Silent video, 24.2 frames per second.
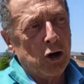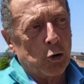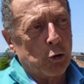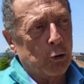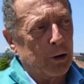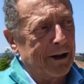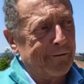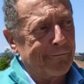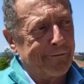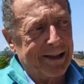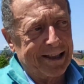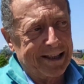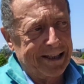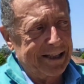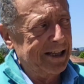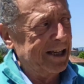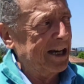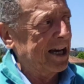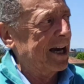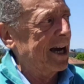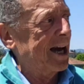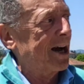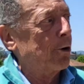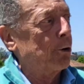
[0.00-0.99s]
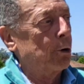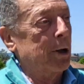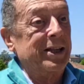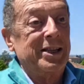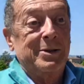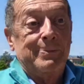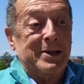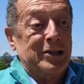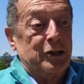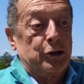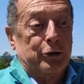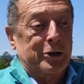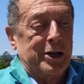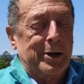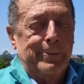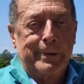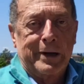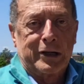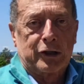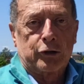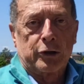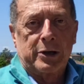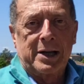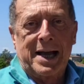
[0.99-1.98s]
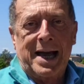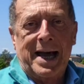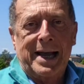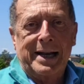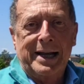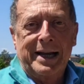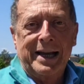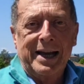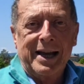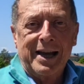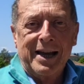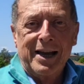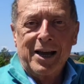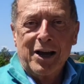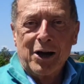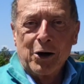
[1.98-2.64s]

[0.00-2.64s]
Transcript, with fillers: con la fatica, con la dimensione personale,